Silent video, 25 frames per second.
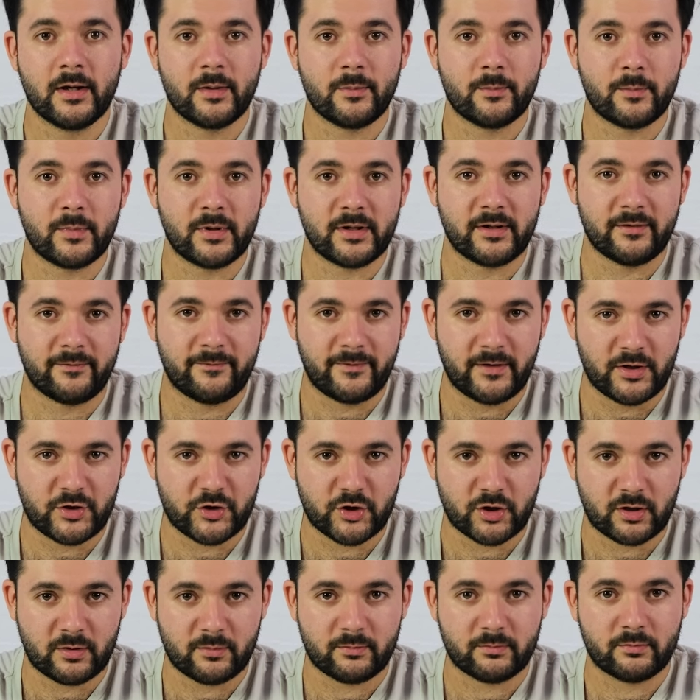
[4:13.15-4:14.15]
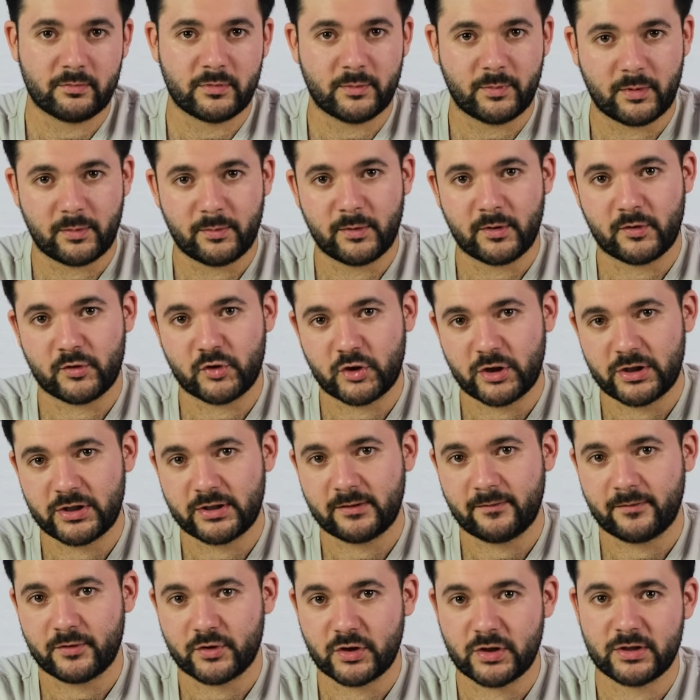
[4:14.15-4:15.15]
Мы вечером, например,
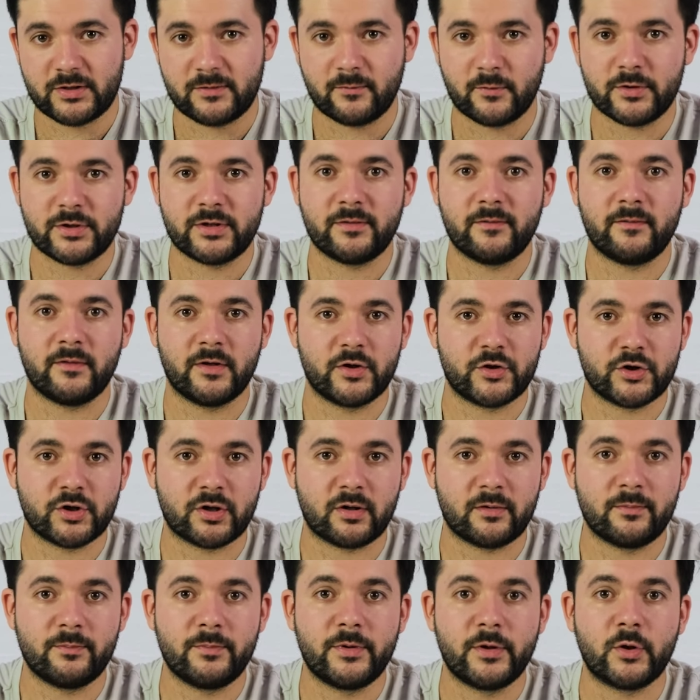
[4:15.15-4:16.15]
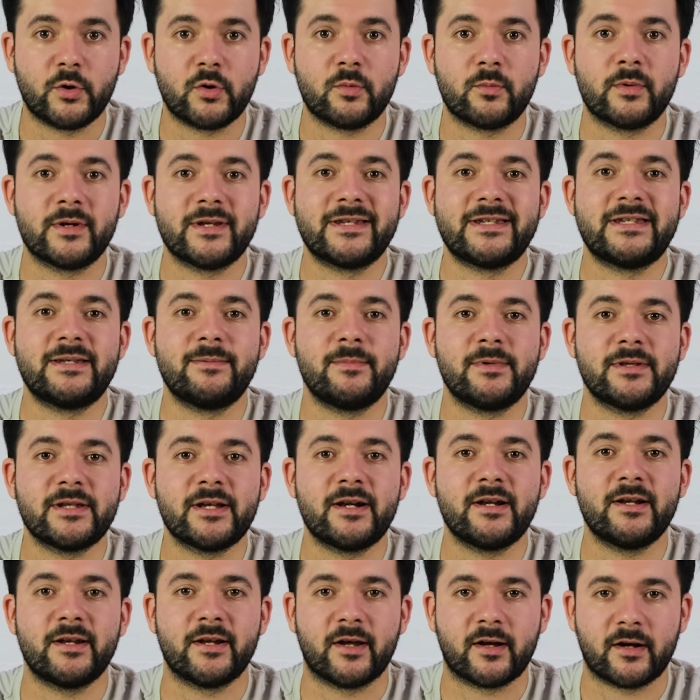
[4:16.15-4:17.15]
часиков 6-8 вечера, берем
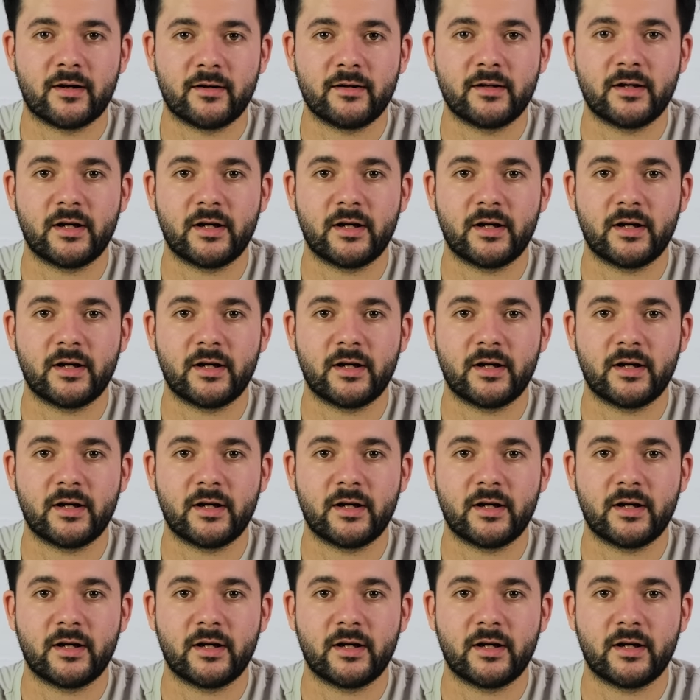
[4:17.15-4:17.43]
семена льна